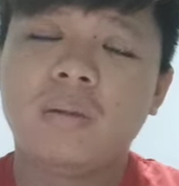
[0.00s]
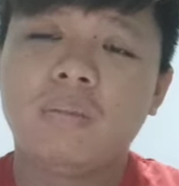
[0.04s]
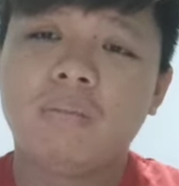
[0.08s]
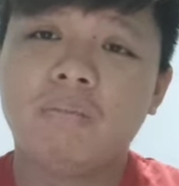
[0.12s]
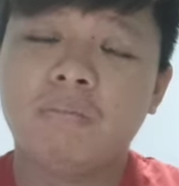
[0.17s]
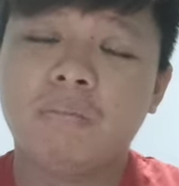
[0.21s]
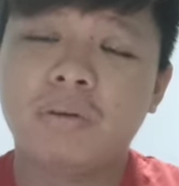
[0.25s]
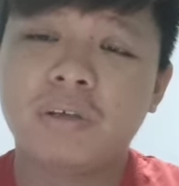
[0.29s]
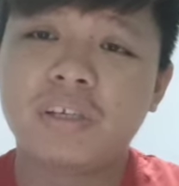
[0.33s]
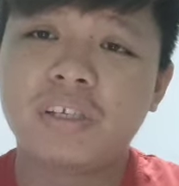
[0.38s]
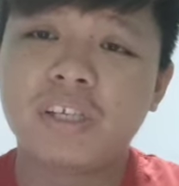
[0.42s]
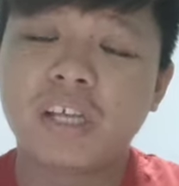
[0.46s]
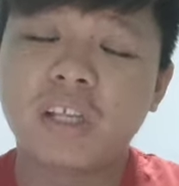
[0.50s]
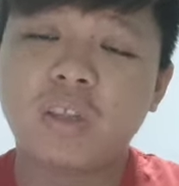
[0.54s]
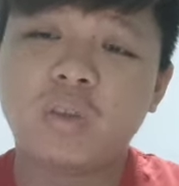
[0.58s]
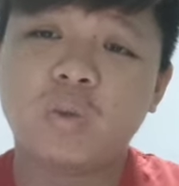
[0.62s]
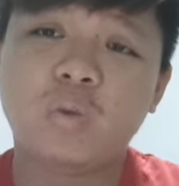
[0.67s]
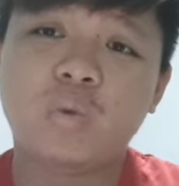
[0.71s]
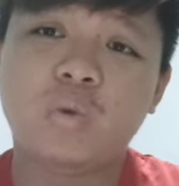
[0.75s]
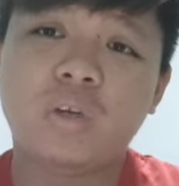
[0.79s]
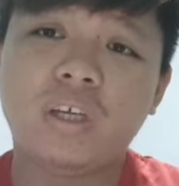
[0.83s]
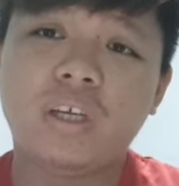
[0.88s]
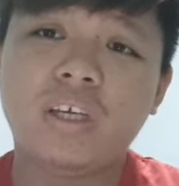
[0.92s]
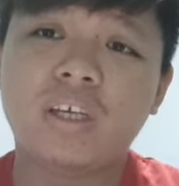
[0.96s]

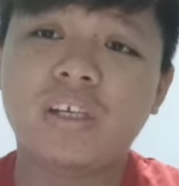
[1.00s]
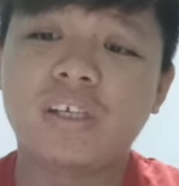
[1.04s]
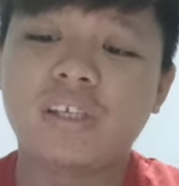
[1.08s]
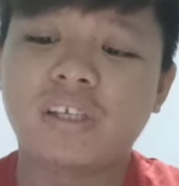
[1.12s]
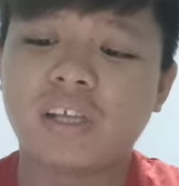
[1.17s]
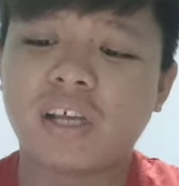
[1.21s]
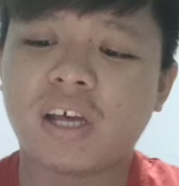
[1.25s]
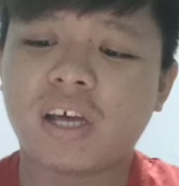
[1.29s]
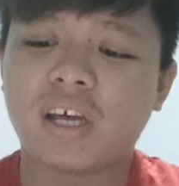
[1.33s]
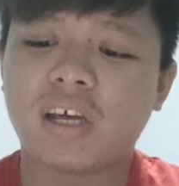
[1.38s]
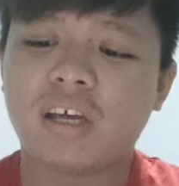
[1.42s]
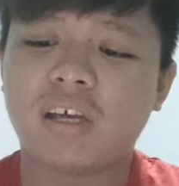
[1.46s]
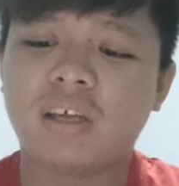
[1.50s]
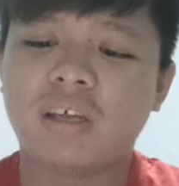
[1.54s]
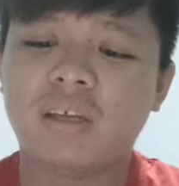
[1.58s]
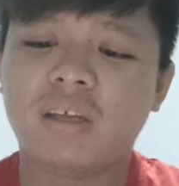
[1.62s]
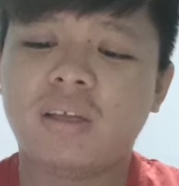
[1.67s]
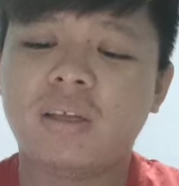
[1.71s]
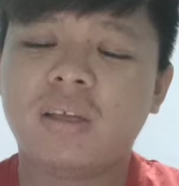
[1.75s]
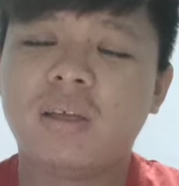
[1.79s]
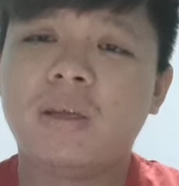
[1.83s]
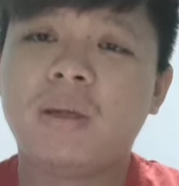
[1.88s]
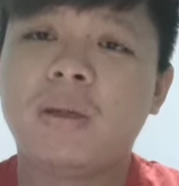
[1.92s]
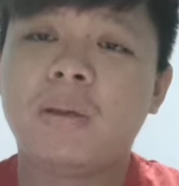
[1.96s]
Bersatu digesah
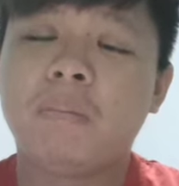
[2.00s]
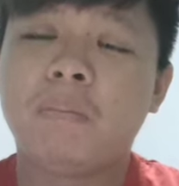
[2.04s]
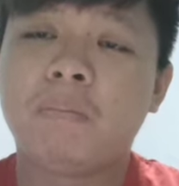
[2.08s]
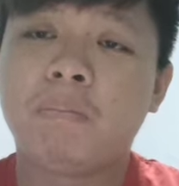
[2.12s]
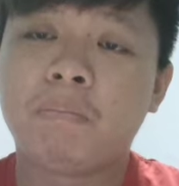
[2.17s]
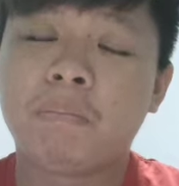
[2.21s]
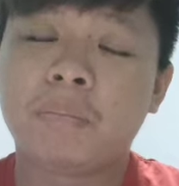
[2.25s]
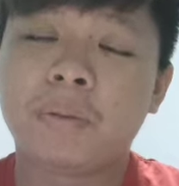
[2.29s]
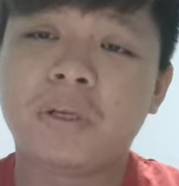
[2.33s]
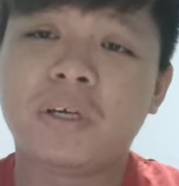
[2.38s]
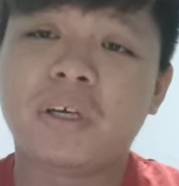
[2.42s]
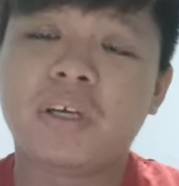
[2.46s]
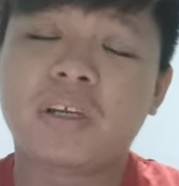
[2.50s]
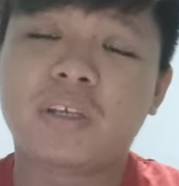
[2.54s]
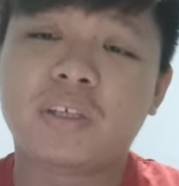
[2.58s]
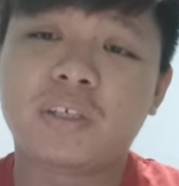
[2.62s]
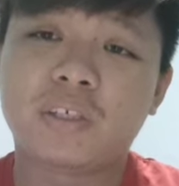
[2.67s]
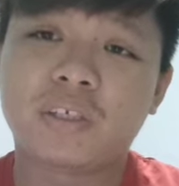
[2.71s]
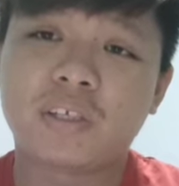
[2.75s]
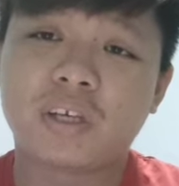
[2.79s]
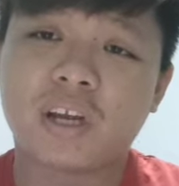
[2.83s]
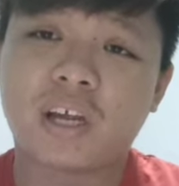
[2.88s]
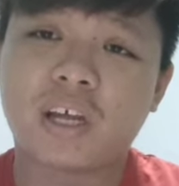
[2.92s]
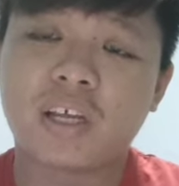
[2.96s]

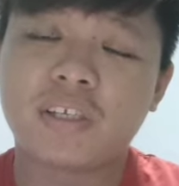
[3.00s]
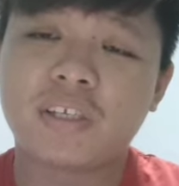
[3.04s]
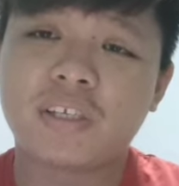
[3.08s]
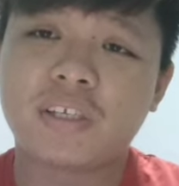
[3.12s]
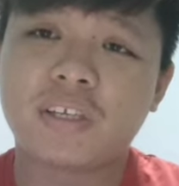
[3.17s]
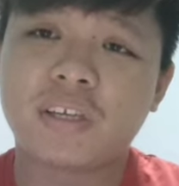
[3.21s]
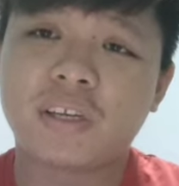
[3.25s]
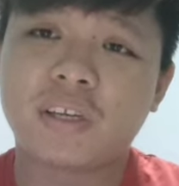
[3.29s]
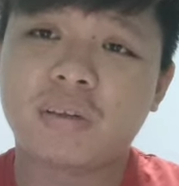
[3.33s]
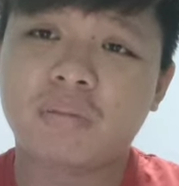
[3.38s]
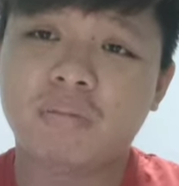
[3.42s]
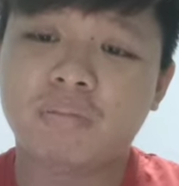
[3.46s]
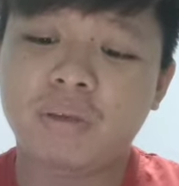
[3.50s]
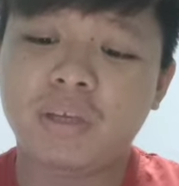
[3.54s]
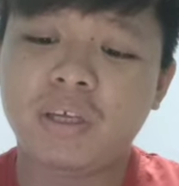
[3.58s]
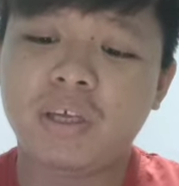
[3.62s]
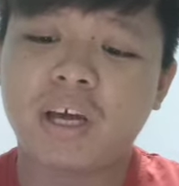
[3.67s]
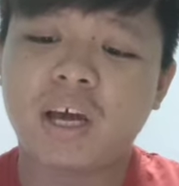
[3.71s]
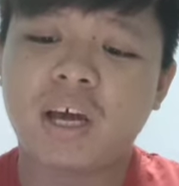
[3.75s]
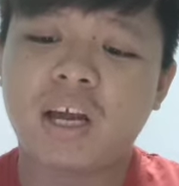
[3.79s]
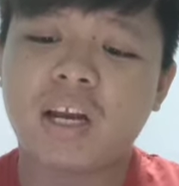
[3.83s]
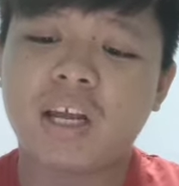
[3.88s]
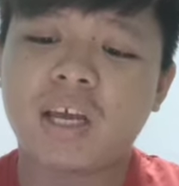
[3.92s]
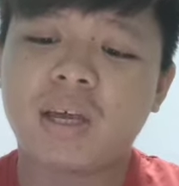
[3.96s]
perjelas
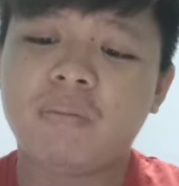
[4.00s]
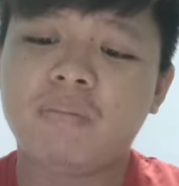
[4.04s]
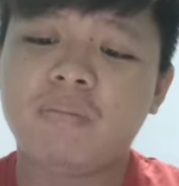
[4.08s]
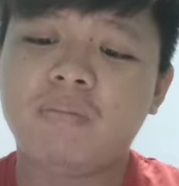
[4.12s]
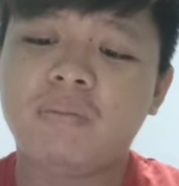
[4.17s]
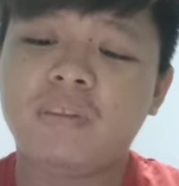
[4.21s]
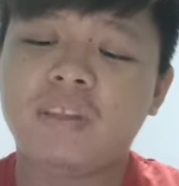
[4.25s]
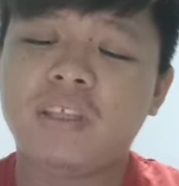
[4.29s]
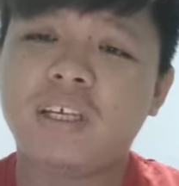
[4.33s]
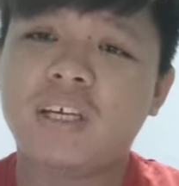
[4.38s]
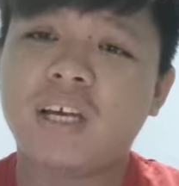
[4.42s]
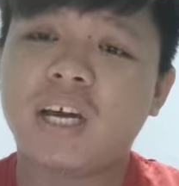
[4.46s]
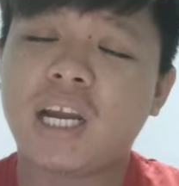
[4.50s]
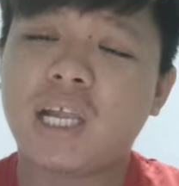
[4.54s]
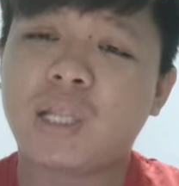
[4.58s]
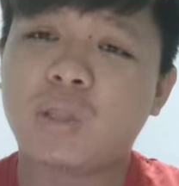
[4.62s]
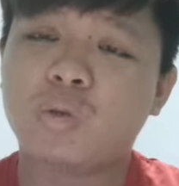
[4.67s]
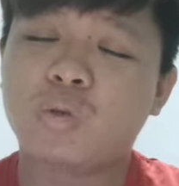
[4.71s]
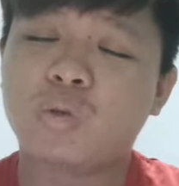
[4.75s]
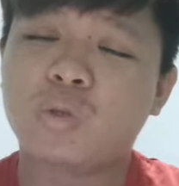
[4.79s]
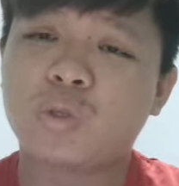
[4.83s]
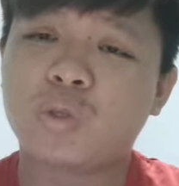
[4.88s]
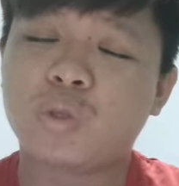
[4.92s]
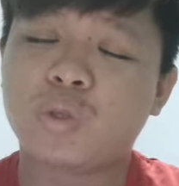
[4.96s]
lebih RM
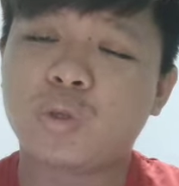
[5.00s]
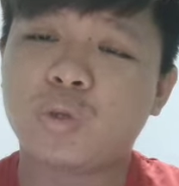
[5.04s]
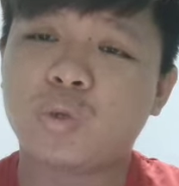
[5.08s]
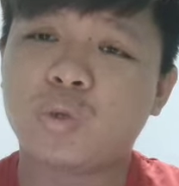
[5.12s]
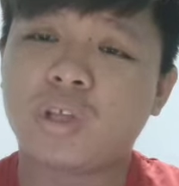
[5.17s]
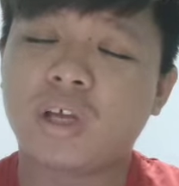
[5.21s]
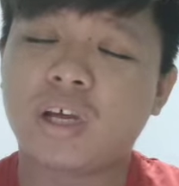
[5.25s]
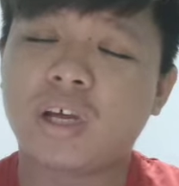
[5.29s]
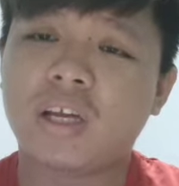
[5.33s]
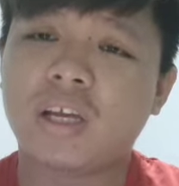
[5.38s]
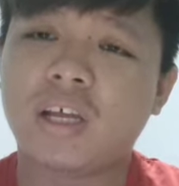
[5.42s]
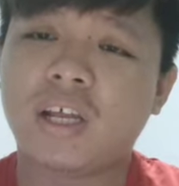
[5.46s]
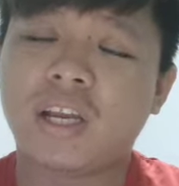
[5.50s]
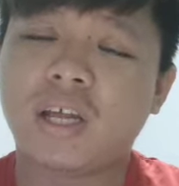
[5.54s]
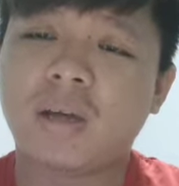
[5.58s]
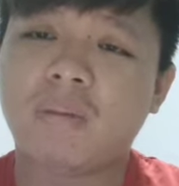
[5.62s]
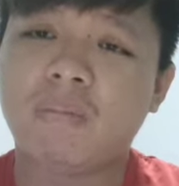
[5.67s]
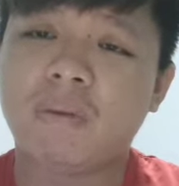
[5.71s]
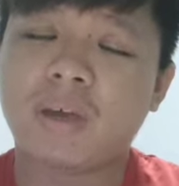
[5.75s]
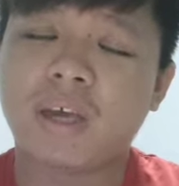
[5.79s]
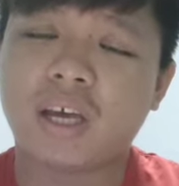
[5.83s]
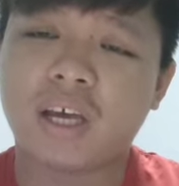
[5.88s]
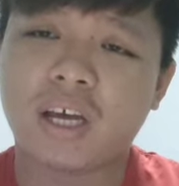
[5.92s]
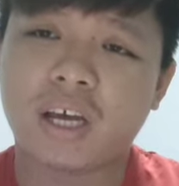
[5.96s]
300 juta
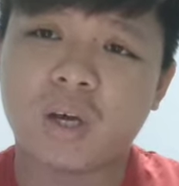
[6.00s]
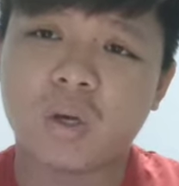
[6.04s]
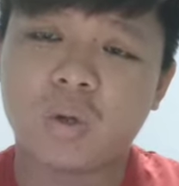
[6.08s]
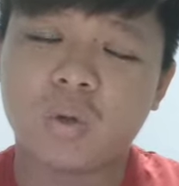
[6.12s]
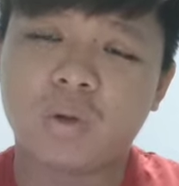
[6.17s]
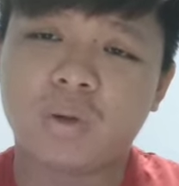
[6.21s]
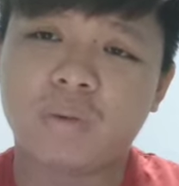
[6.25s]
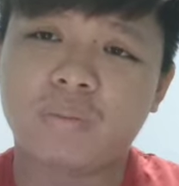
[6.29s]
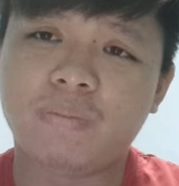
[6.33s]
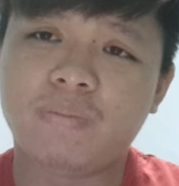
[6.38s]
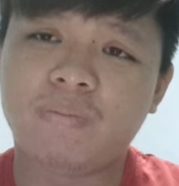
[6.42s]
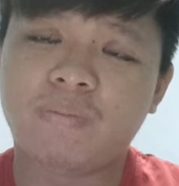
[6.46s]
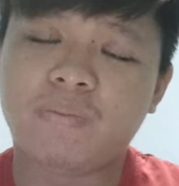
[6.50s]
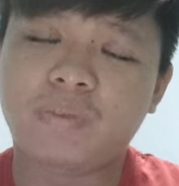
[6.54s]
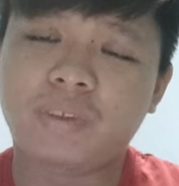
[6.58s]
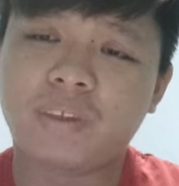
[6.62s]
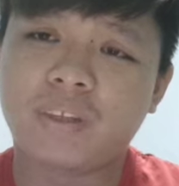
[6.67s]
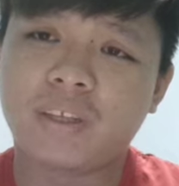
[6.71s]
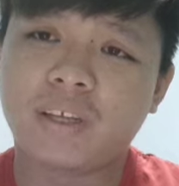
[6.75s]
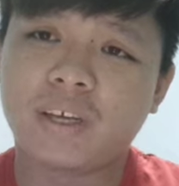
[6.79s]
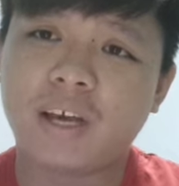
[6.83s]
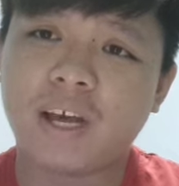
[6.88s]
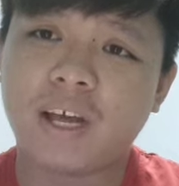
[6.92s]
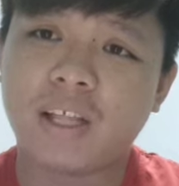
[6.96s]
dalam account,
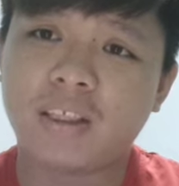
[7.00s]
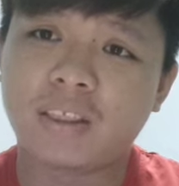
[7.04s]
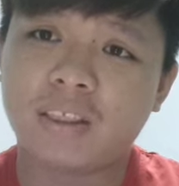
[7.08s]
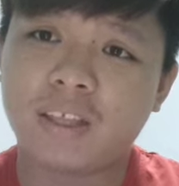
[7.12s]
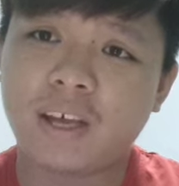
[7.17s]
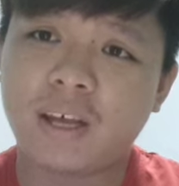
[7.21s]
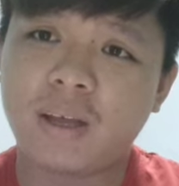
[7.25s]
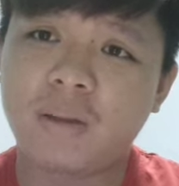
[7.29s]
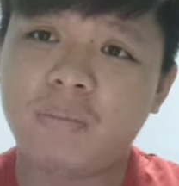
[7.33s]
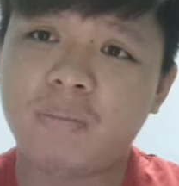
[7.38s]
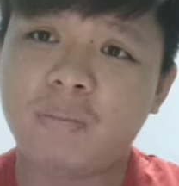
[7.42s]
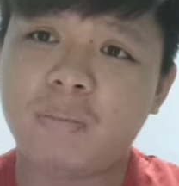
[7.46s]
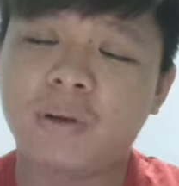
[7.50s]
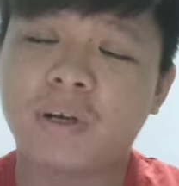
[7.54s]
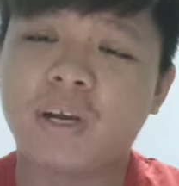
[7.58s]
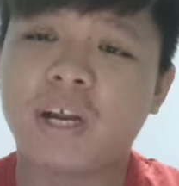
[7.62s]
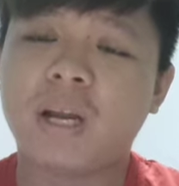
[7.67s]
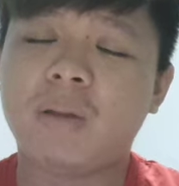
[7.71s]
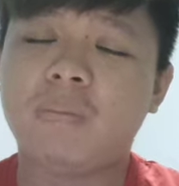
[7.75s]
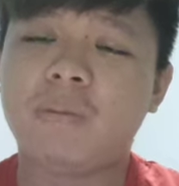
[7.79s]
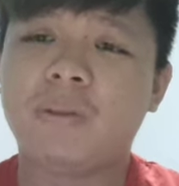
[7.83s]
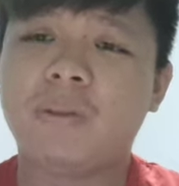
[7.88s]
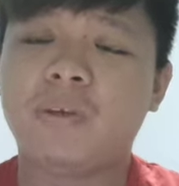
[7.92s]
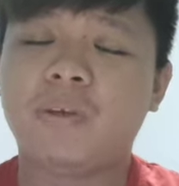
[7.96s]
kata
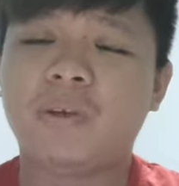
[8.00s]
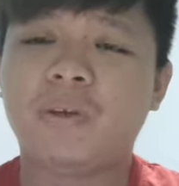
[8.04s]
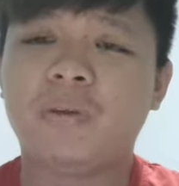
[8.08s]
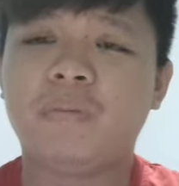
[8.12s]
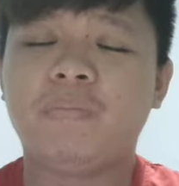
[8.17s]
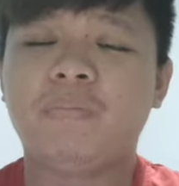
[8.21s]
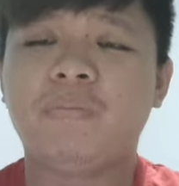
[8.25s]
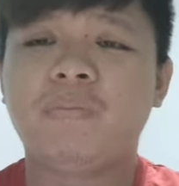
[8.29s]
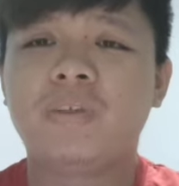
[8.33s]
Perdana Menteri.